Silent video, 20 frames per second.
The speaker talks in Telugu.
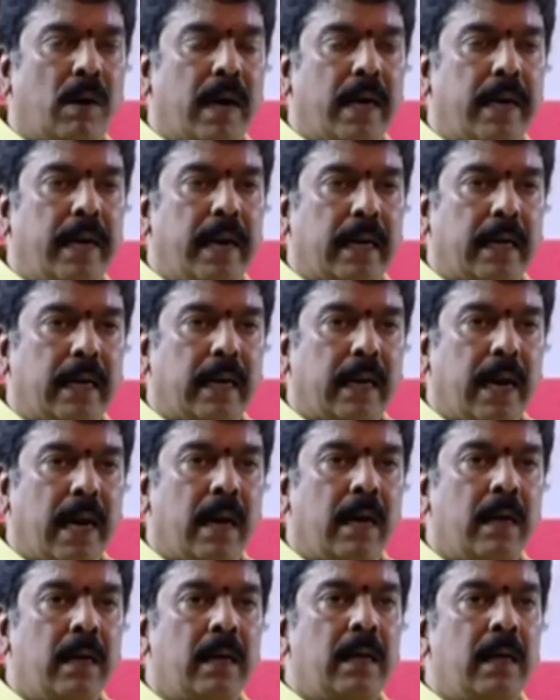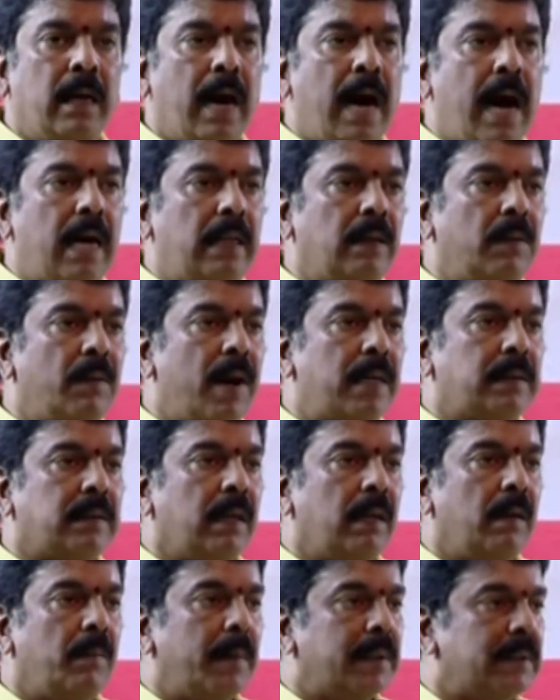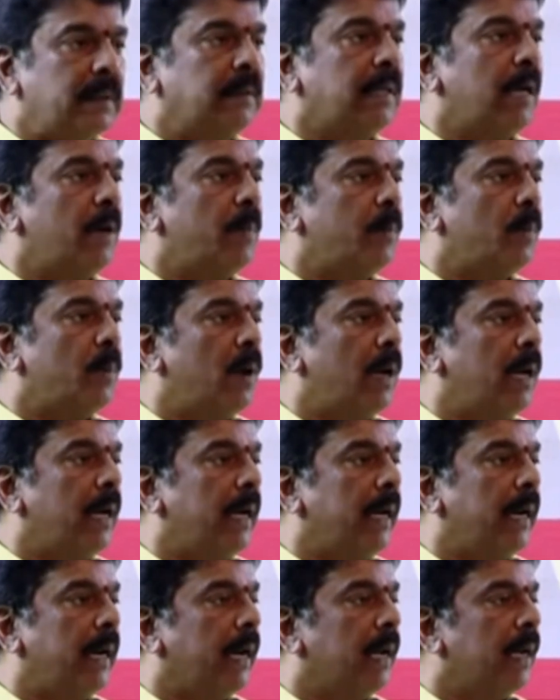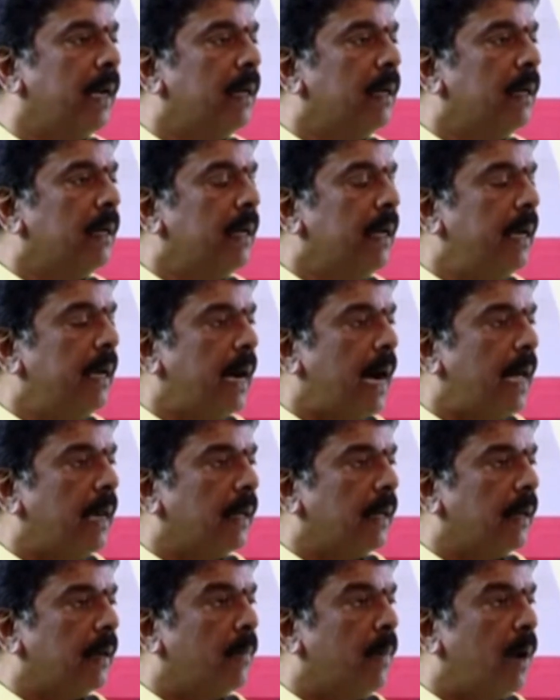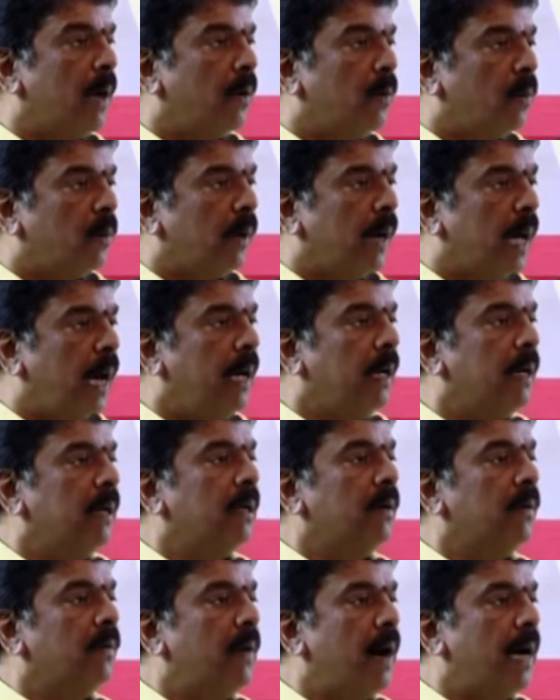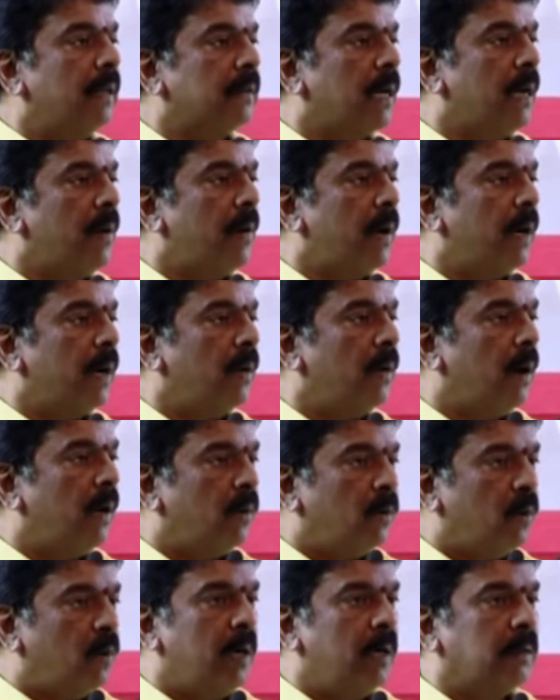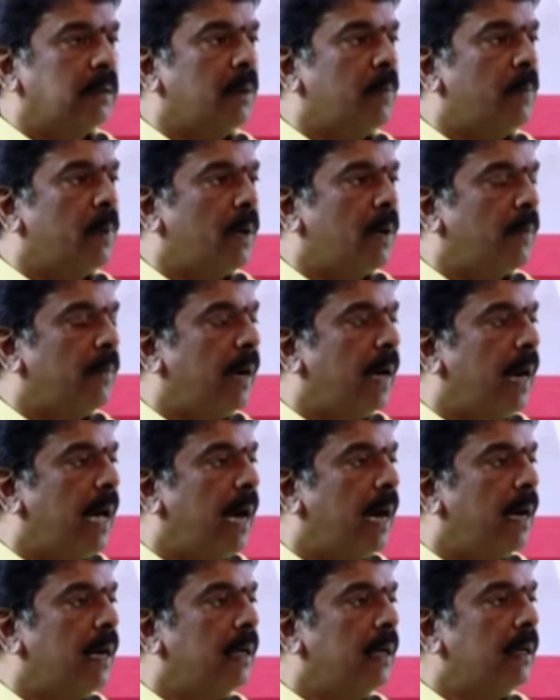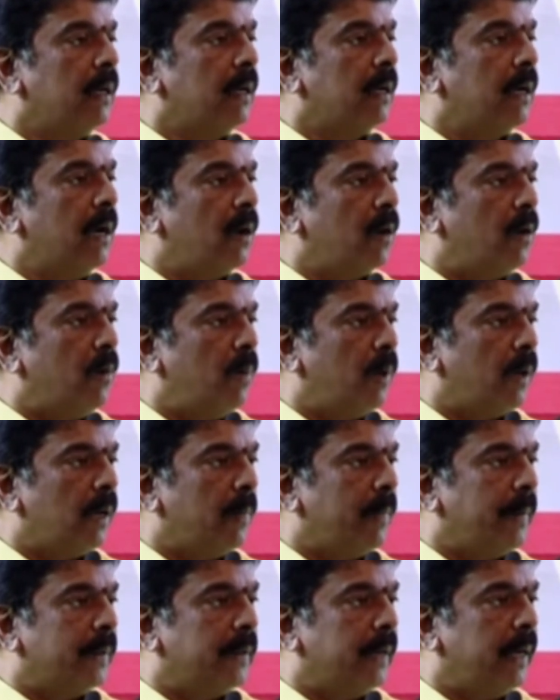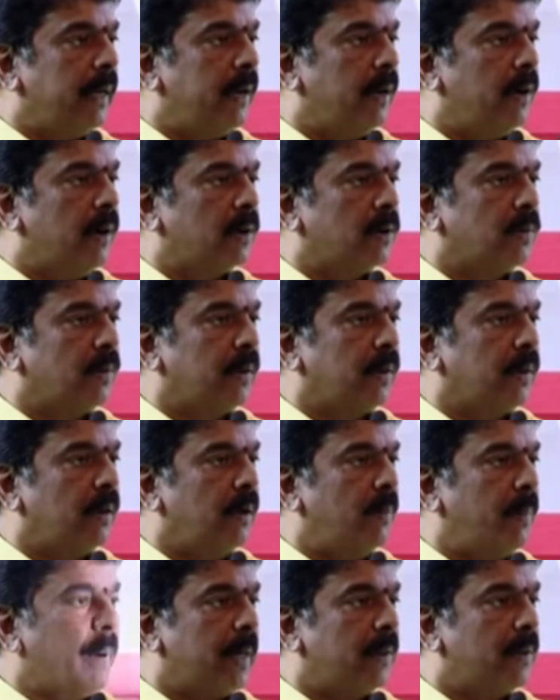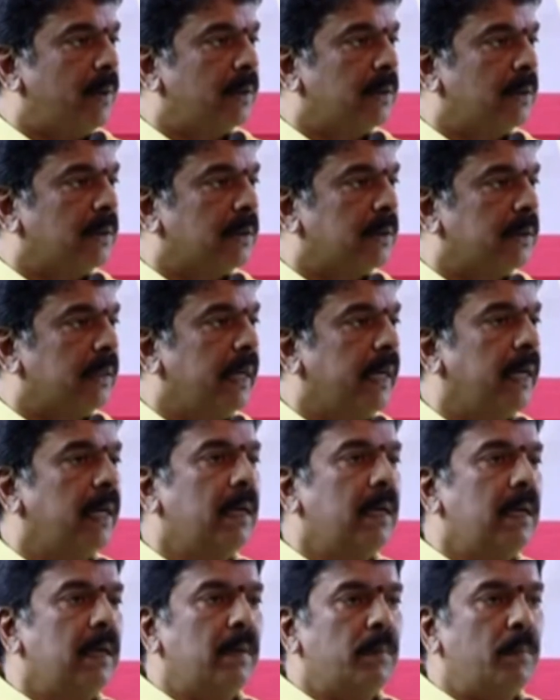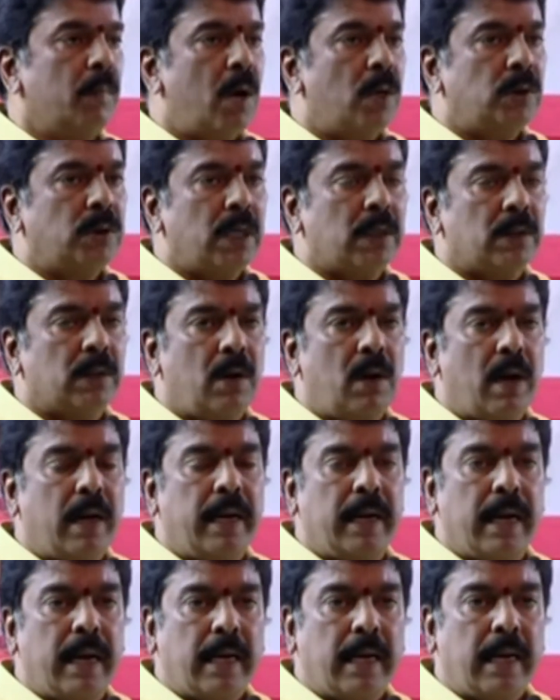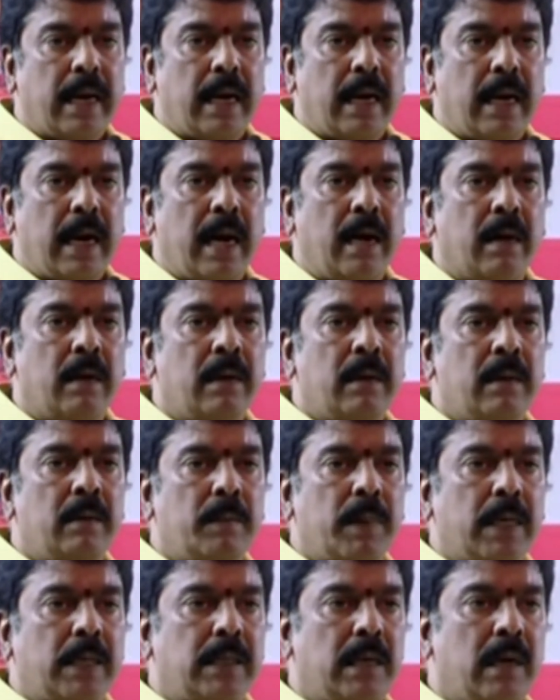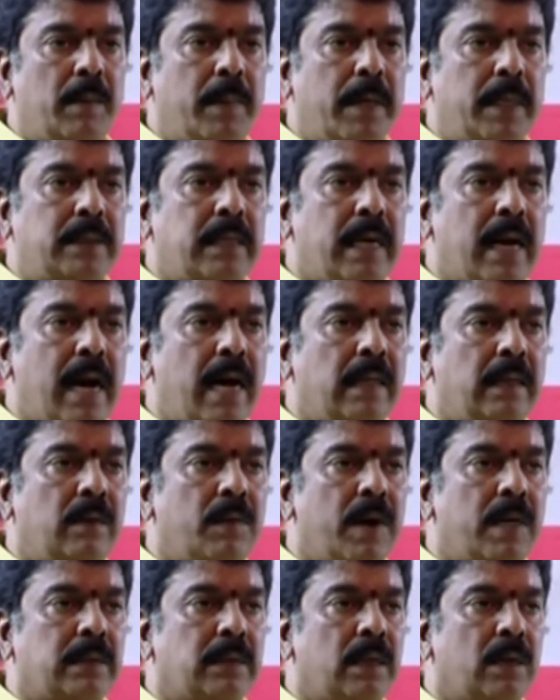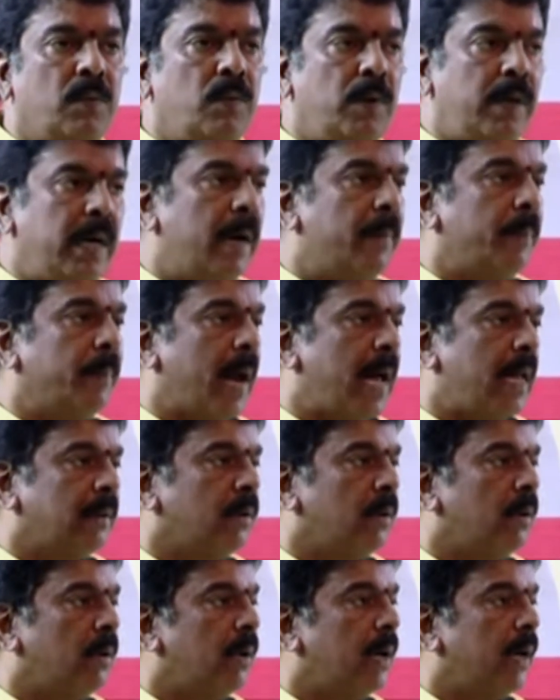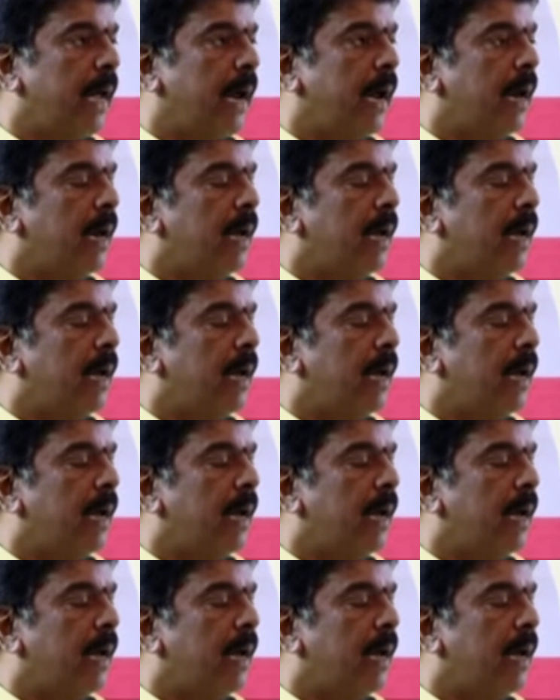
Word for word: కానీ ఎక్కడన్నా ఆదివాసీల మధ్య జరుపుకోవాలని ఈ కార్యక్రమం అనుకున్నా వాతావరణం అనుకూలించకపోవటం వల్ల గౌరవ ముఖ్యమంత్రి నియోజకవర్గంలో పెట్టవలసి వచ్చింది భవిష్యత్తులో అన్ని రకాలుగా ప్రజల మధ్య ఆదివాసీలు ఉండే ప్రాంతంలోనే